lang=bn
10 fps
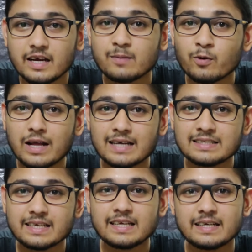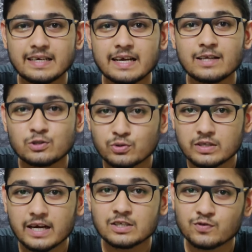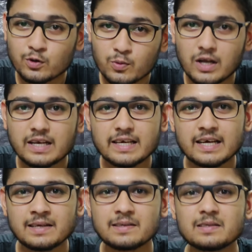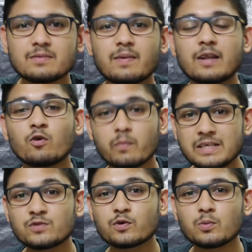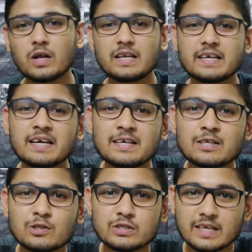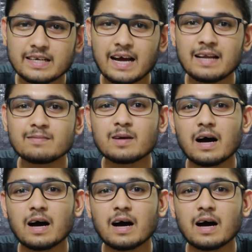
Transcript: এরপরে আসি ইন্ডিয়ান জুনিয়র্স ফুটবল লিগে মানে ওমেন্স ফুটবল লিগে তো সেটার